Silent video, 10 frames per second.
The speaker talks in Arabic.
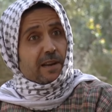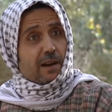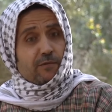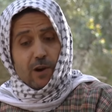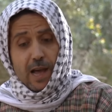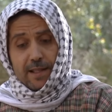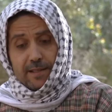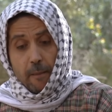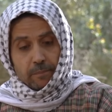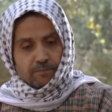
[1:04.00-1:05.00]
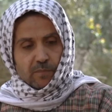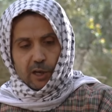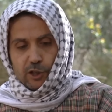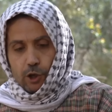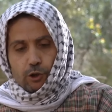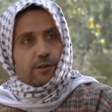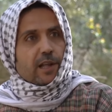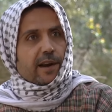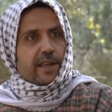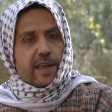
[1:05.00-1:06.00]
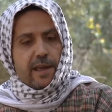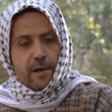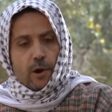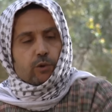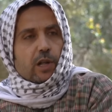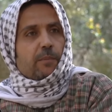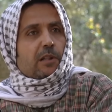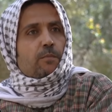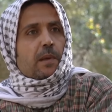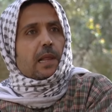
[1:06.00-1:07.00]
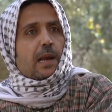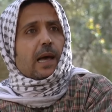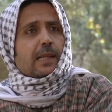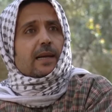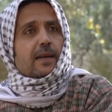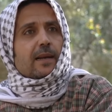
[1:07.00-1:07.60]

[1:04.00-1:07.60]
هالفولات قشرتهم طريه وطعمتهم مثل العسل